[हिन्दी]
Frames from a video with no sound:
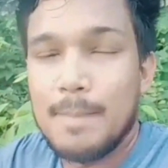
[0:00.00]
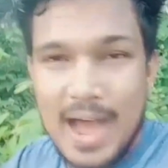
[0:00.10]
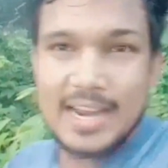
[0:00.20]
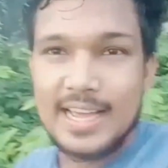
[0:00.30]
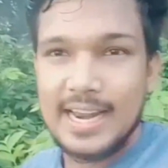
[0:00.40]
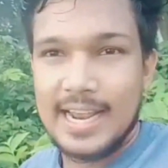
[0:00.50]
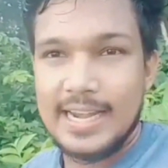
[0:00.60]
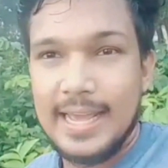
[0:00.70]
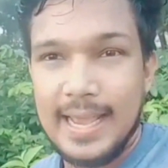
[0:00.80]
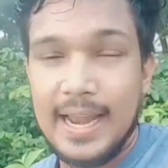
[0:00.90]
बाहर
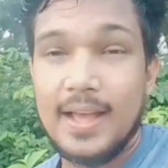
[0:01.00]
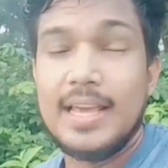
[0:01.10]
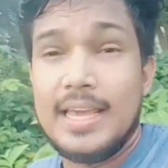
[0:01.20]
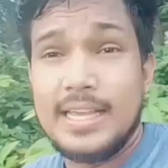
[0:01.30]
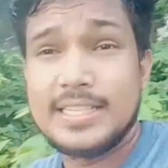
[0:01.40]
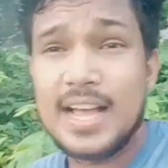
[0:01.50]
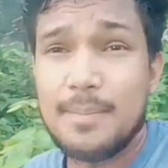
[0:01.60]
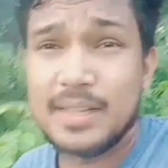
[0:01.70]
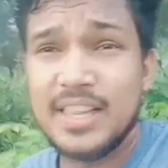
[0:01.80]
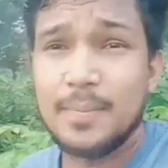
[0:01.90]
करेंगे ठीक है ना
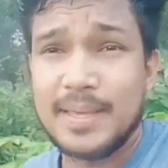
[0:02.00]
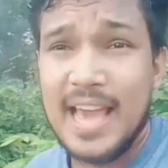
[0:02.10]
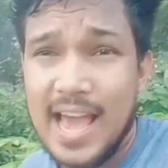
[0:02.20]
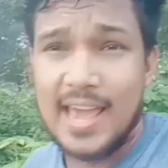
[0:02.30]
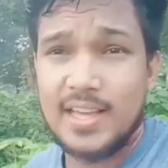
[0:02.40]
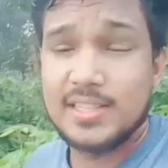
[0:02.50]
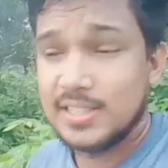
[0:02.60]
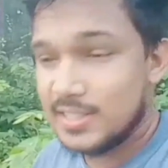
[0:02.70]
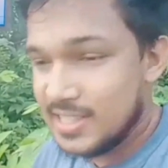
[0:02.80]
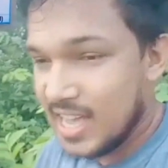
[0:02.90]
इसका मतलब क्या है
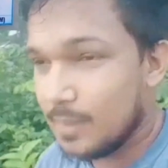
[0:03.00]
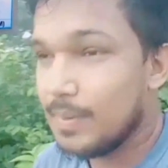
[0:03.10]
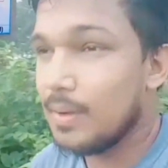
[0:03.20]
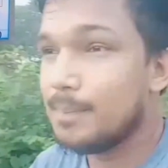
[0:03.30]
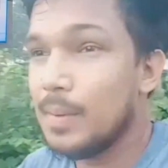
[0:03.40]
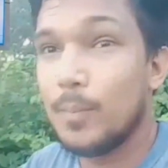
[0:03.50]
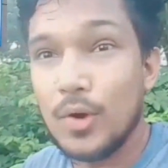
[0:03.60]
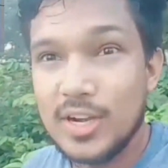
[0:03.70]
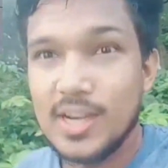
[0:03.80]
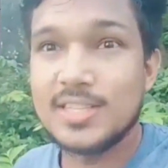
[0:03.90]
सीआरपीएफ अपना
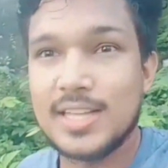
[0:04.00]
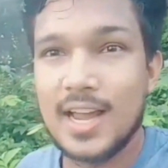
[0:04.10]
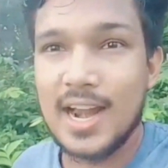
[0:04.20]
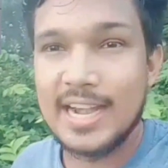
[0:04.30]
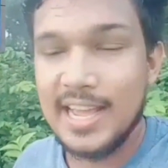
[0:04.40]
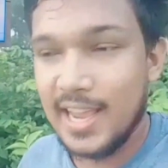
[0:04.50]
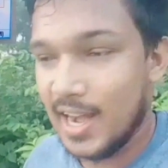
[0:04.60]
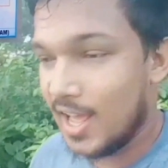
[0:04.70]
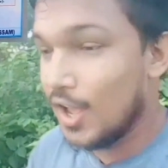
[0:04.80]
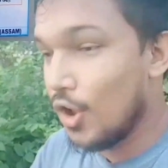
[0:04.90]
बोर्ड रिलीज कर रहा है ठीक
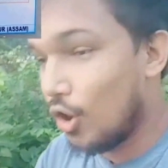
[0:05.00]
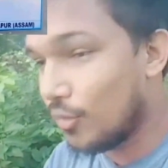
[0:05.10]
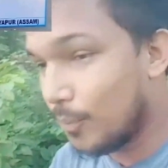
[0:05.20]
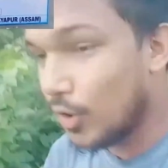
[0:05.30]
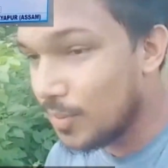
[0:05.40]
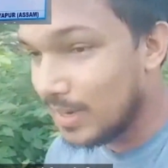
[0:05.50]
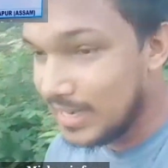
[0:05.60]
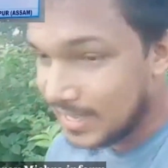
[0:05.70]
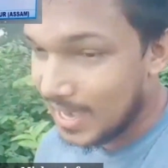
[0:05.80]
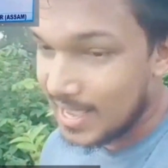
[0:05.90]
है ना और बोर्ड में
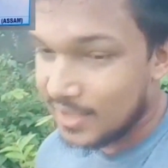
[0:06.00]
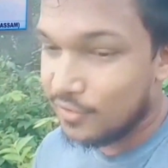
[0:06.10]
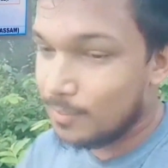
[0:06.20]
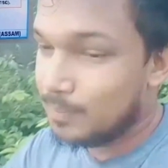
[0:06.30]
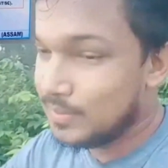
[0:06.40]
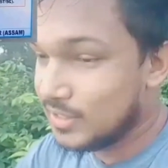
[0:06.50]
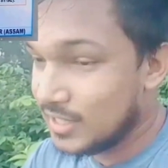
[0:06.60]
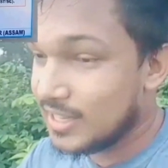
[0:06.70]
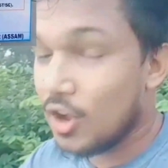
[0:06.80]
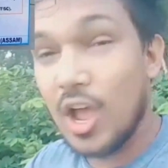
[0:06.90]
लिख रहा है कि वो
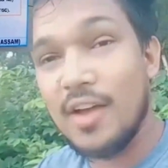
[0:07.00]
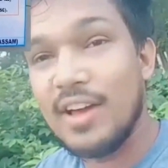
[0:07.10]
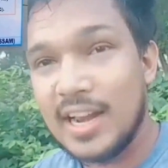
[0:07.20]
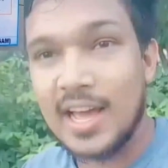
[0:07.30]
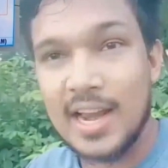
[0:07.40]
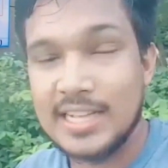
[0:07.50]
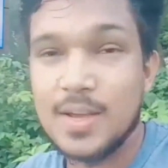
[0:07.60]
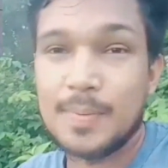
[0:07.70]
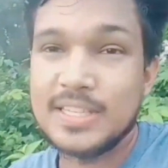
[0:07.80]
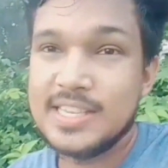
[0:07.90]
जनता को अवेयर कर रहा है
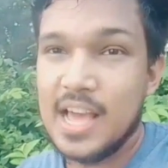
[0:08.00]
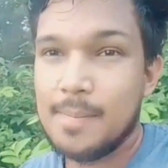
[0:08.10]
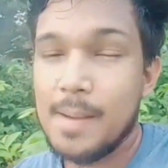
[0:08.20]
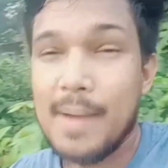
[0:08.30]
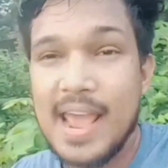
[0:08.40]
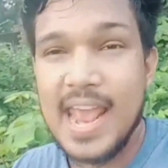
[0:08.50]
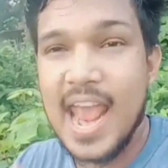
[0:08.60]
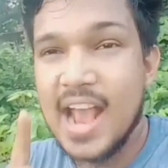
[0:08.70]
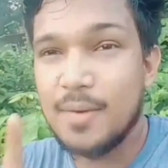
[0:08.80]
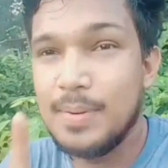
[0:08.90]
जबकि सीआरपीएफ का
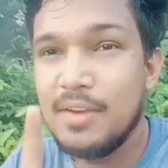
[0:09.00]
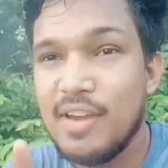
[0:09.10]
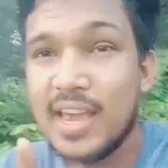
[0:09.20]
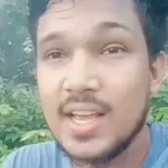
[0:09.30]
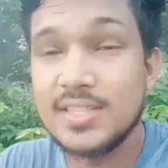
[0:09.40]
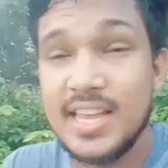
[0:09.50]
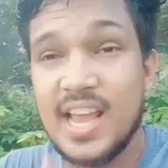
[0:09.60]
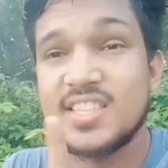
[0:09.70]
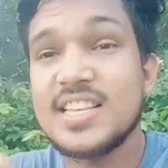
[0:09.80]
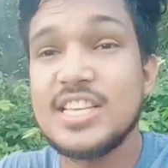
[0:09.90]
एक भी वैकेंसी
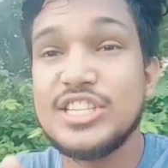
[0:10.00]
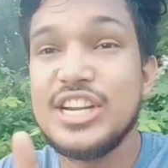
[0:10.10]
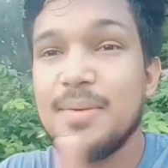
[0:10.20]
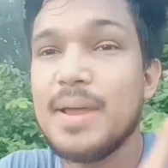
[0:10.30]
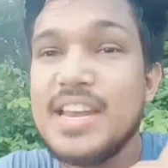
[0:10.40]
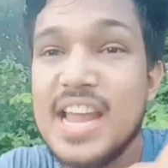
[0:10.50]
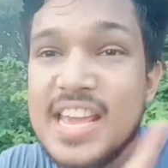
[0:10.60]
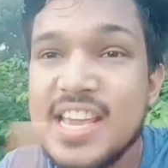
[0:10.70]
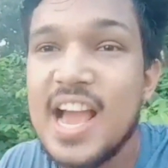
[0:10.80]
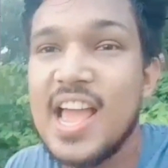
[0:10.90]
एस एस में
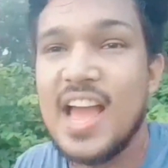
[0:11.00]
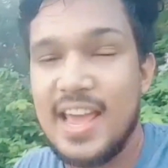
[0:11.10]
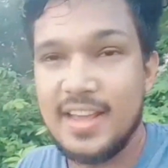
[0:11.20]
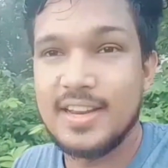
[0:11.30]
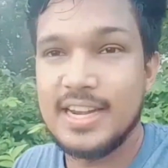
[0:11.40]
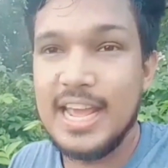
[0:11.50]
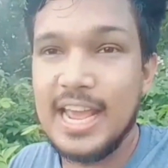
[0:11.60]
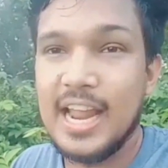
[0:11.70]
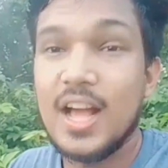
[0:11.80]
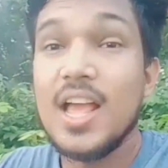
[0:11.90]
नहीं आया है
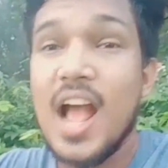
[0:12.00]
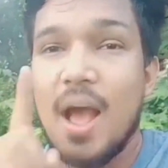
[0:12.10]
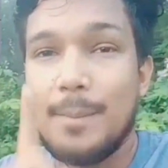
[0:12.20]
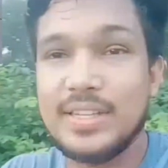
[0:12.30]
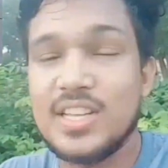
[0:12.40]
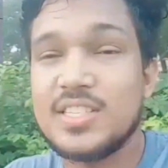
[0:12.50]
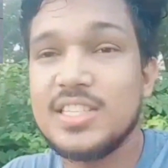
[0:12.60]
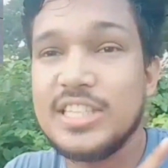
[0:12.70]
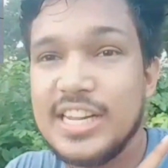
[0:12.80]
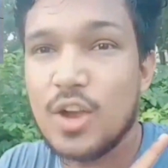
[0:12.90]
ठीक है ना आप एस एस
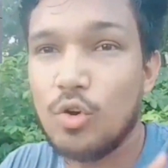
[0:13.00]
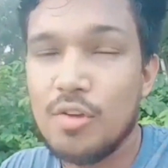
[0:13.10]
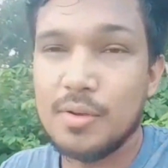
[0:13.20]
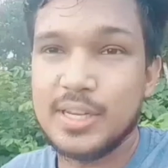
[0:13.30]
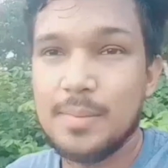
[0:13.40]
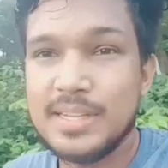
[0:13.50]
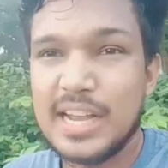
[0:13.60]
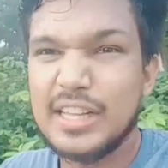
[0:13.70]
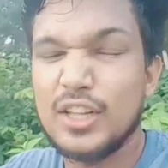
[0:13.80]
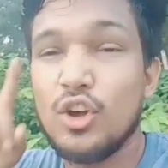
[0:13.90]
कोई वेबसाइट में
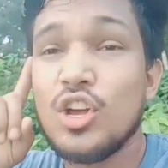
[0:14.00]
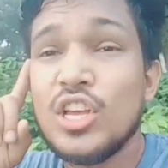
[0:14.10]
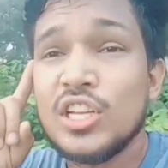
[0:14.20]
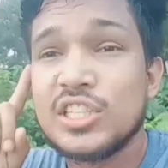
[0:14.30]
जाके दे दो